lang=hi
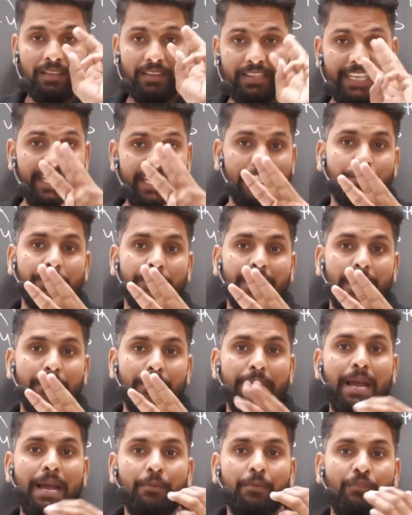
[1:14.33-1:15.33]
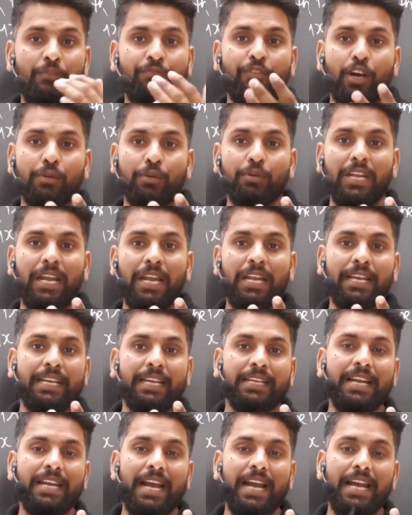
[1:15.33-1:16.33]
तीस मिनट में आपको फॉर्मूला
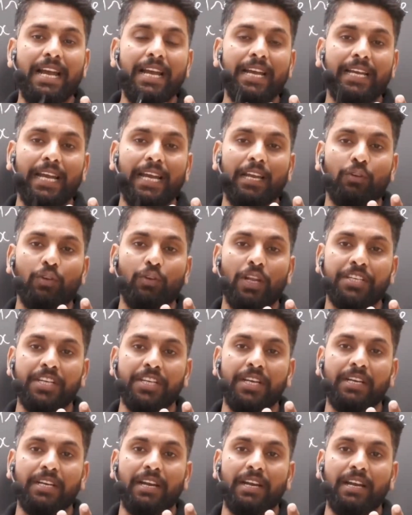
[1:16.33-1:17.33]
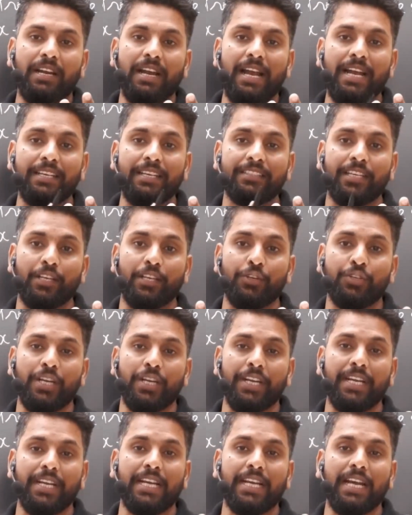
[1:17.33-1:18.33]
लिखना है कैलकुलेशन करना है
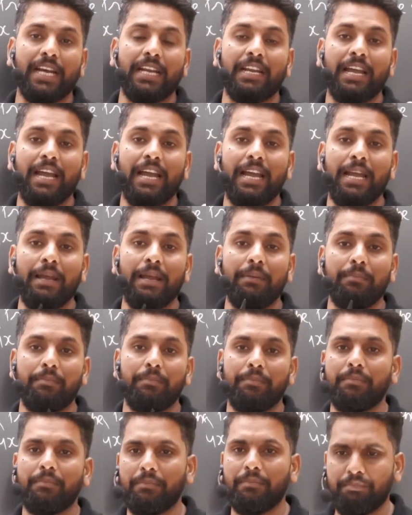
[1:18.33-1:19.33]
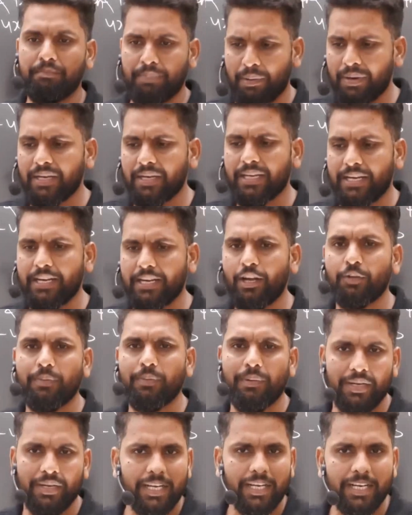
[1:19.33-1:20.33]
सोल्यूशन निकालना है बबल करना हो
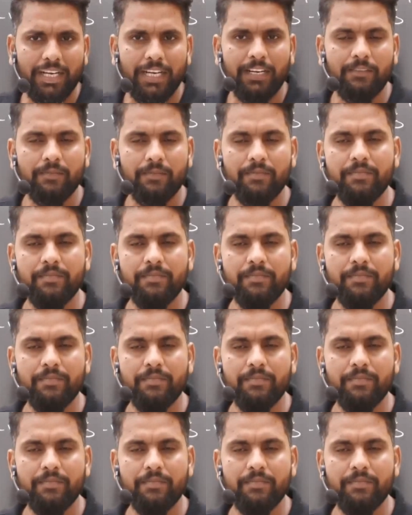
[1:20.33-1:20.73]
बबल करना है